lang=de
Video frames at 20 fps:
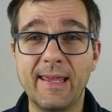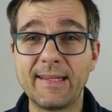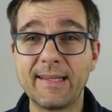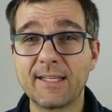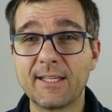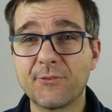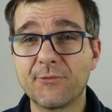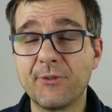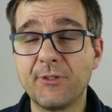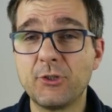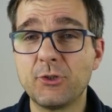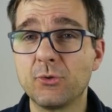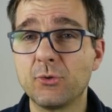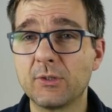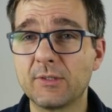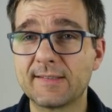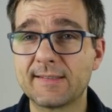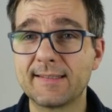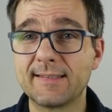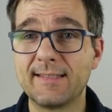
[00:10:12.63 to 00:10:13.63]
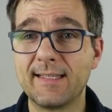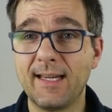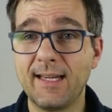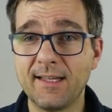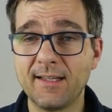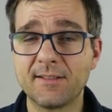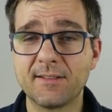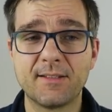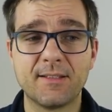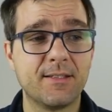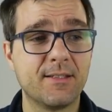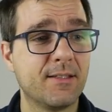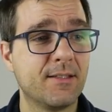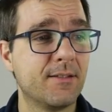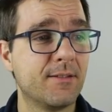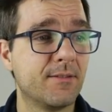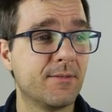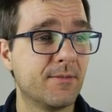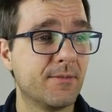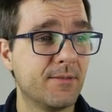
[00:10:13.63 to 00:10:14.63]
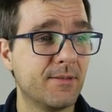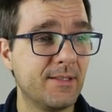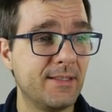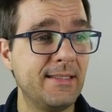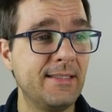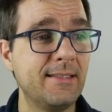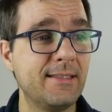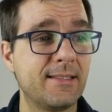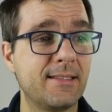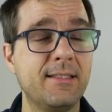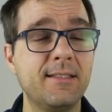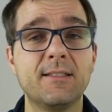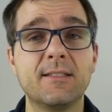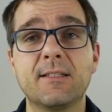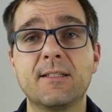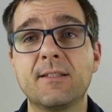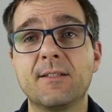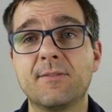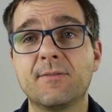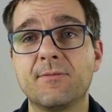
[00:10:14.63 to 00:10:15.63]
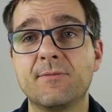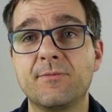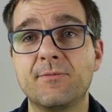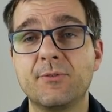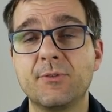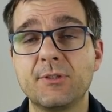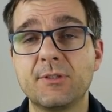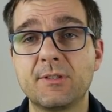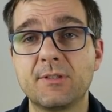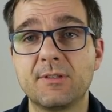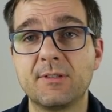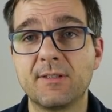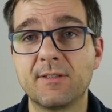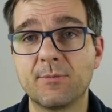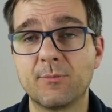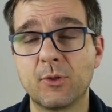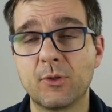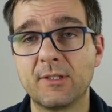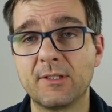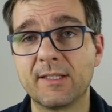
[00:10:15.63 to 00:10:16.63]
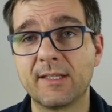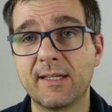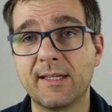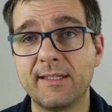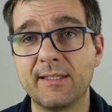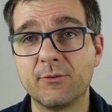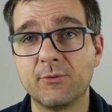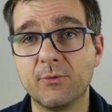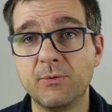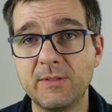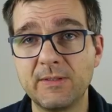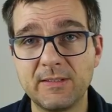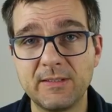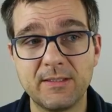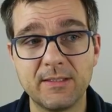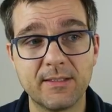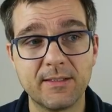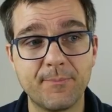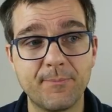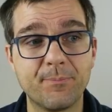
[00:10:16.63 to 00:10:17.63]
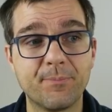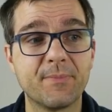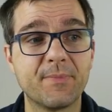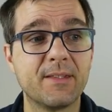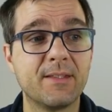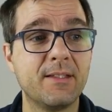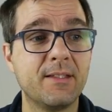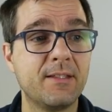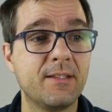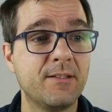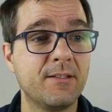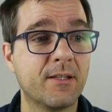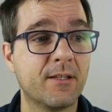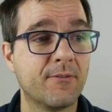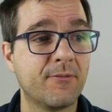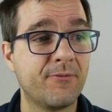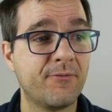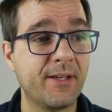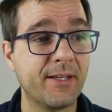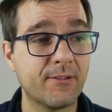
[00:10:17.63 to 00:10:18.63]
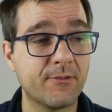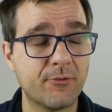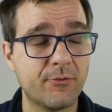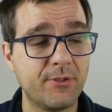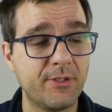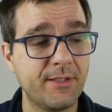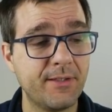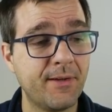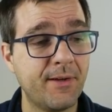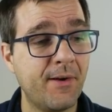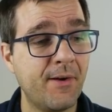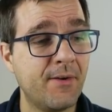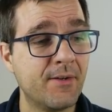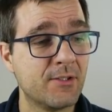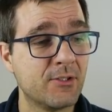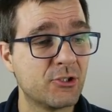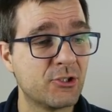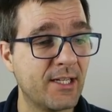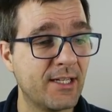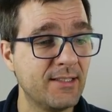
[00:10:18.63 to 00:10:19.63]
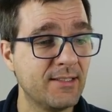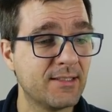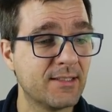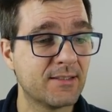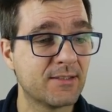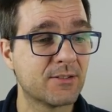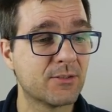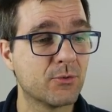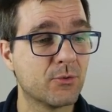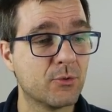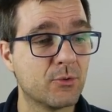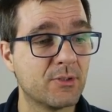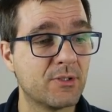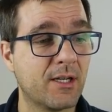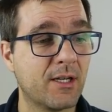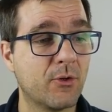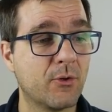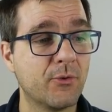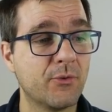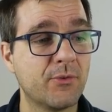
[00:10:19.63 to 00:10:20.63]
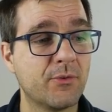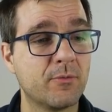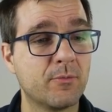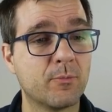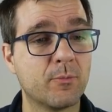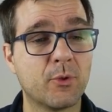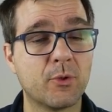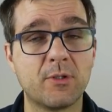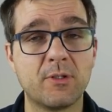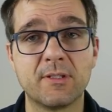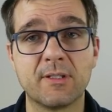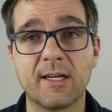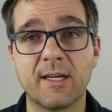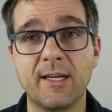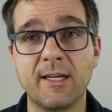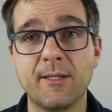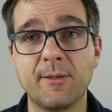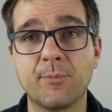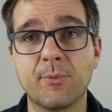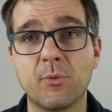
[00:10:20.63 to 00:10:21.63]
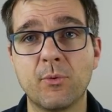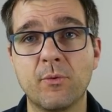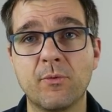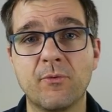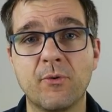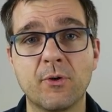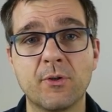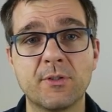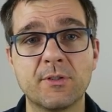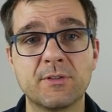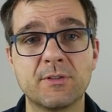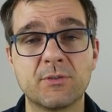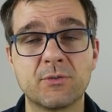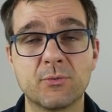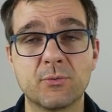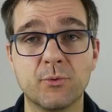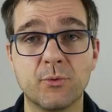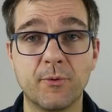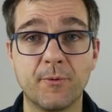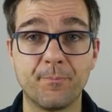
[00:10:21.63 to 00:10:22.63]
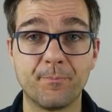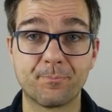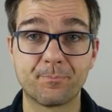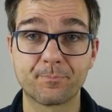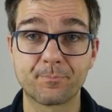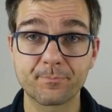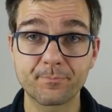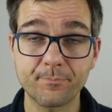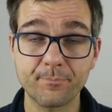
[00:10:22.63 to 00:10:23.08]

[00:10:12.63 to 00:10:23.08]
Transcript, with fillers: Ich hatte es vorhin schon kurz gesagt. In China wird das Model 3 günstiger. Die China Factory scheint jetzt so 1000 Model 3 pro Woche zu